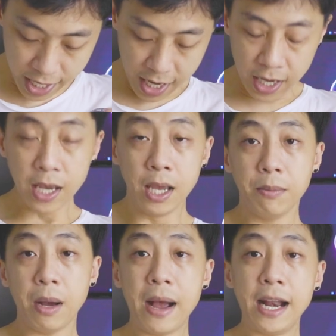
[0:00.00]
เค
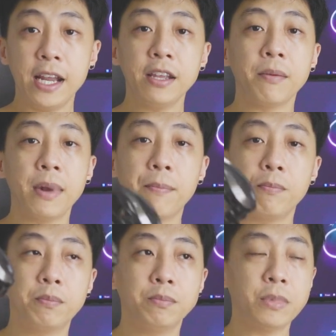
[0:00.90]
ประมาณนี้สำหรับ
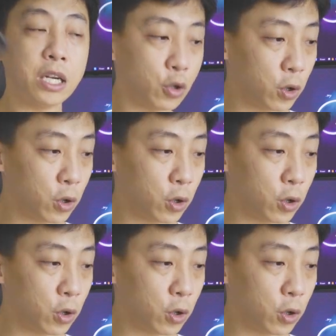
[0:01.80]
เบื้อง